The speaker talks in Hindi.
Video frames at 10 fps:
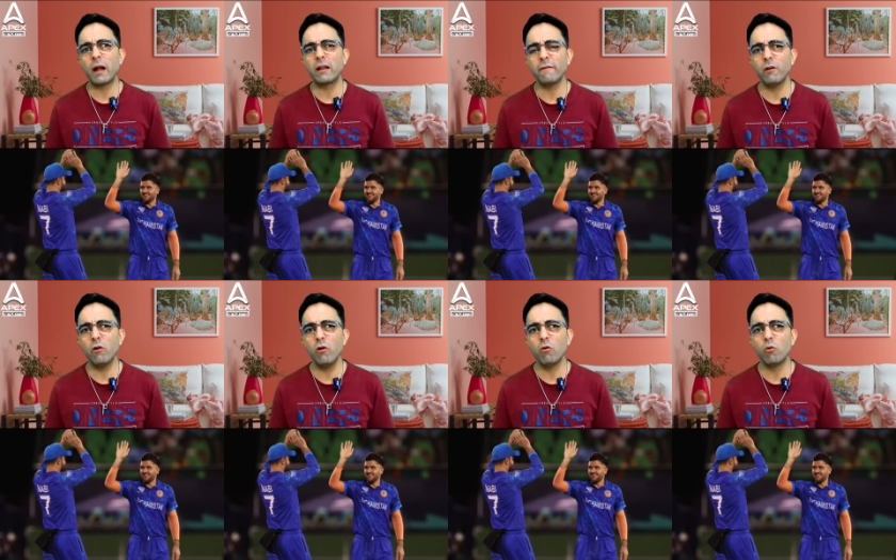बैठे हुए
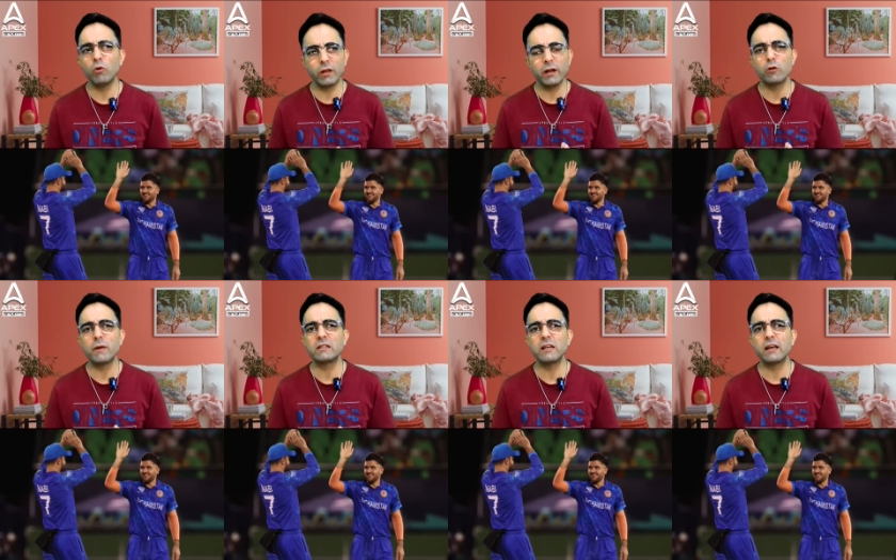हो उनके
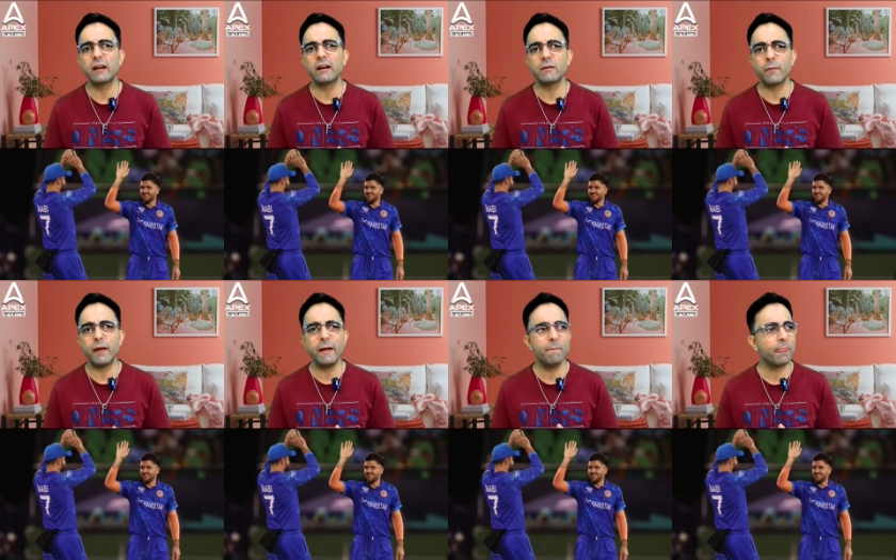डोमेस्टिक क्रिकेट
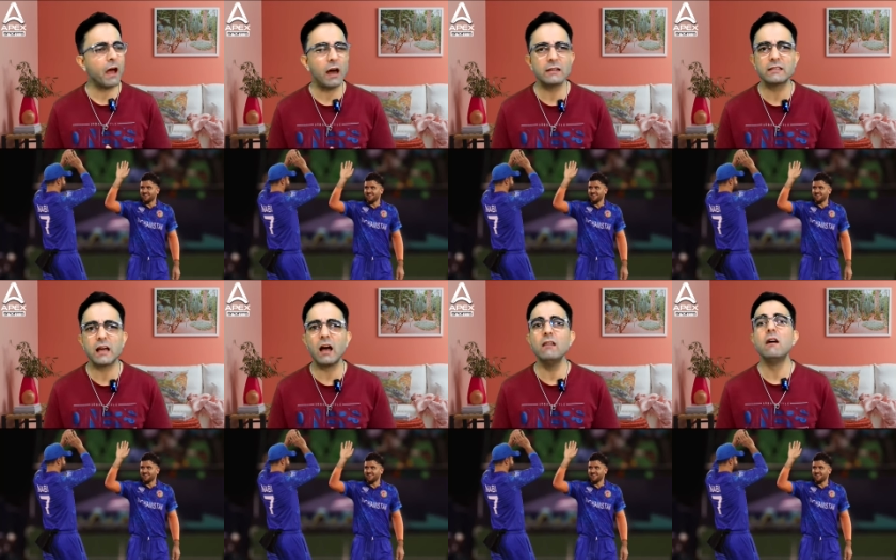में हर
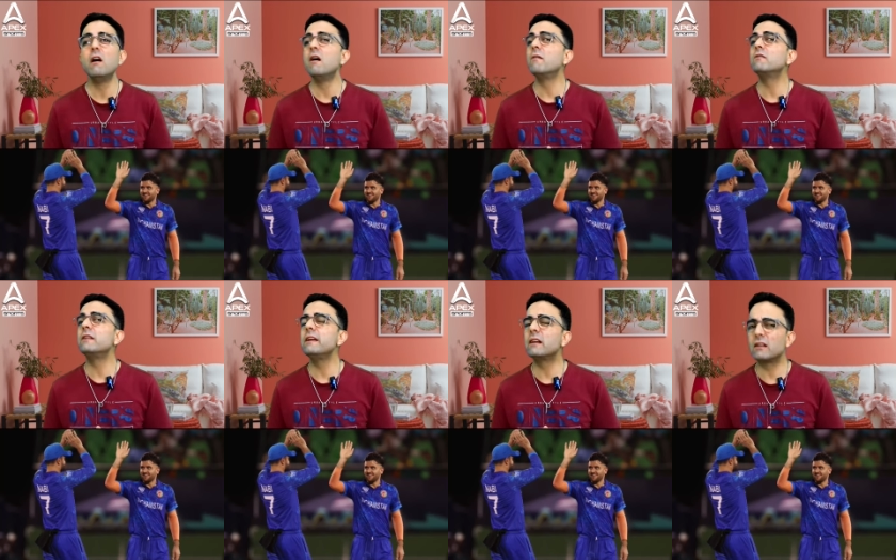साल
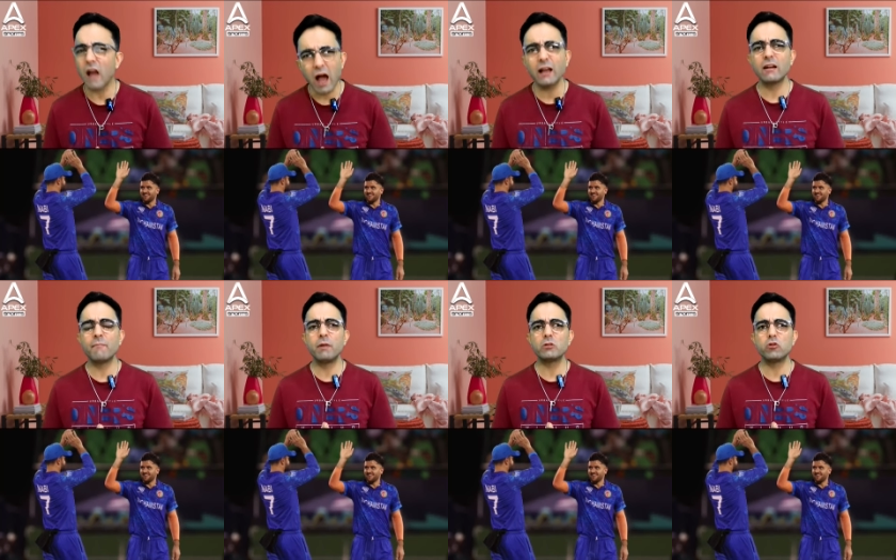ठीक ठाक
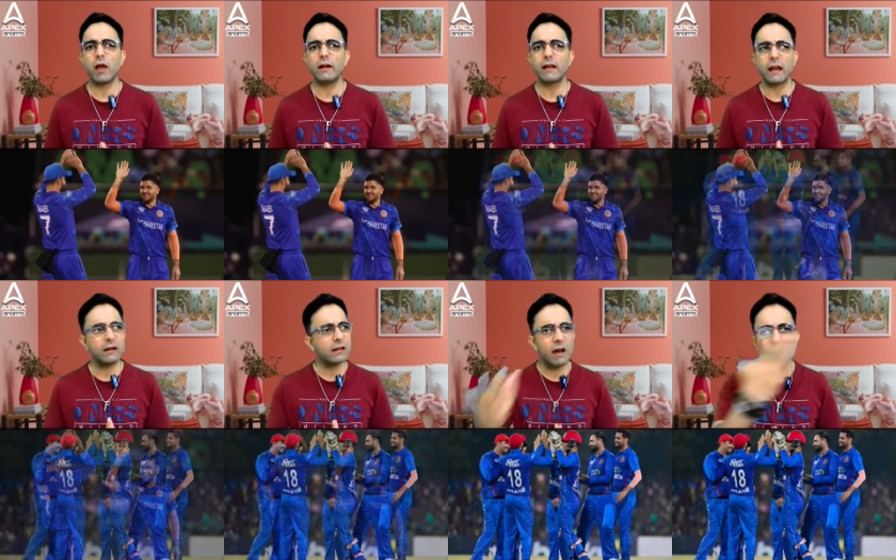नंबर जो है
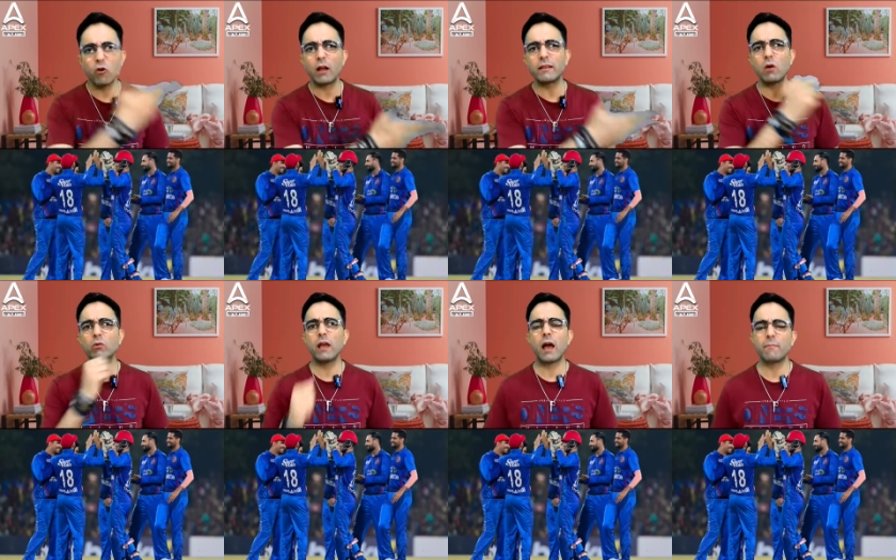टैलेंट का वो आता है
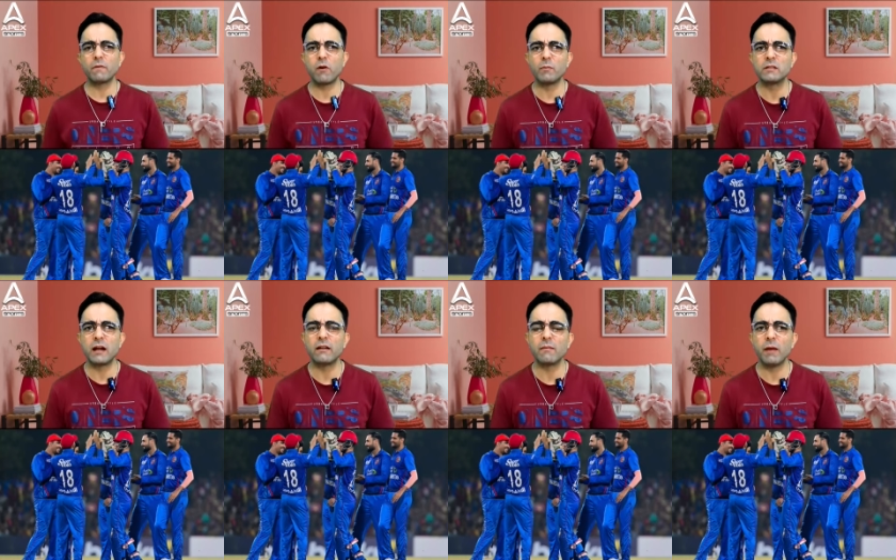उनके हाई परफॉर्मेंस
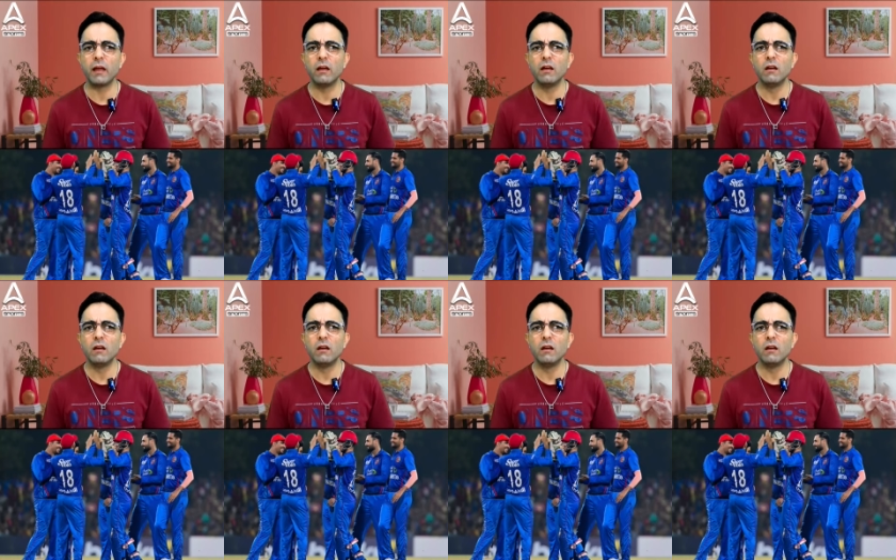सेंटर में